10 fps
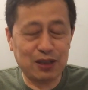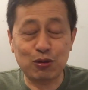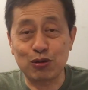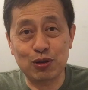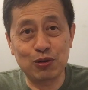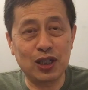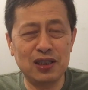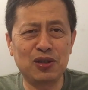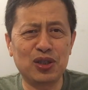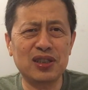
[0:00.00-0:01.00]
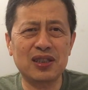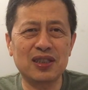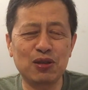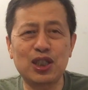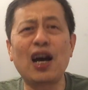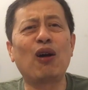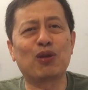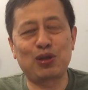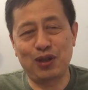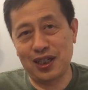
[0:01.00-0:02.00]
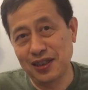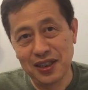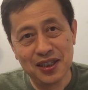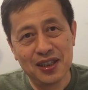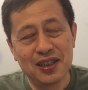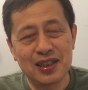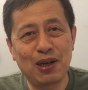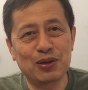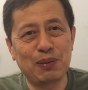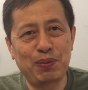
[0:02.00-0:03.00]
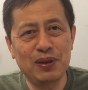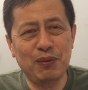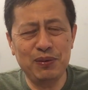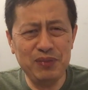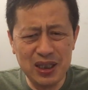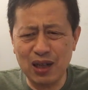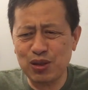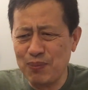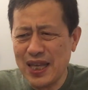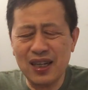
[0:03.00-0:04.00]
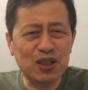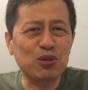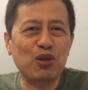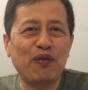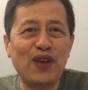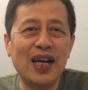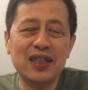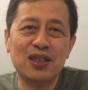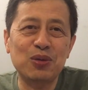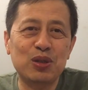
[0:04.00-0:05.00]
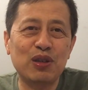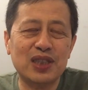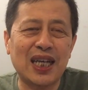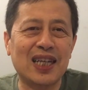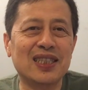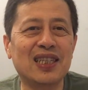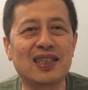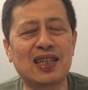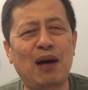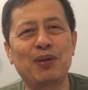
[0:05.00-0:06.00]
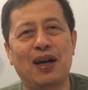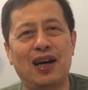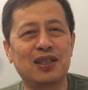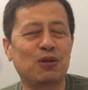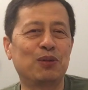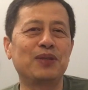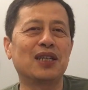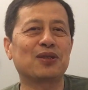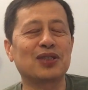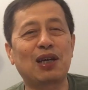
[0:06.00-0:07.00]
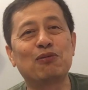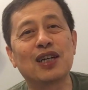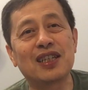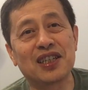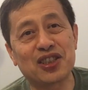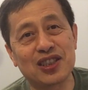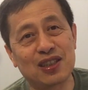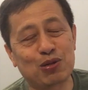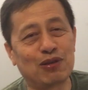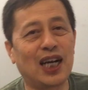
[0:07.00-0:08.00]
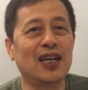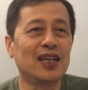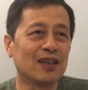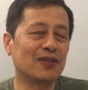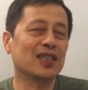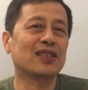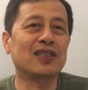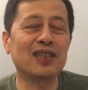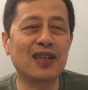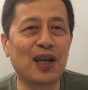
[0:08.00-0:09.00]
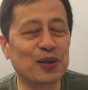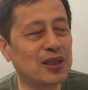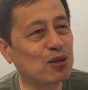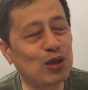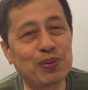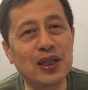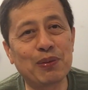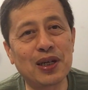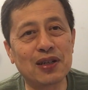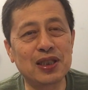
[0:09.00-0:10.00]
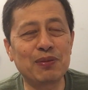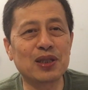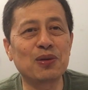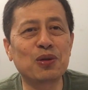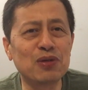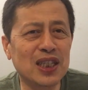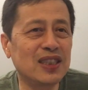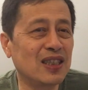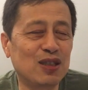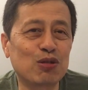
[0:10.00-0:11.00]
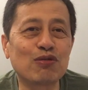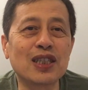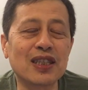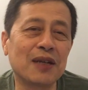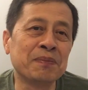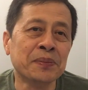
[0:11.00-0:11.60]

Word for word: 读得多，有些字就跳过去不，你要是每一个都去查字典，查不了。而且我们那时候在文革时期出来，文革时期老师水平也不高，基本上都是工人阶级出身的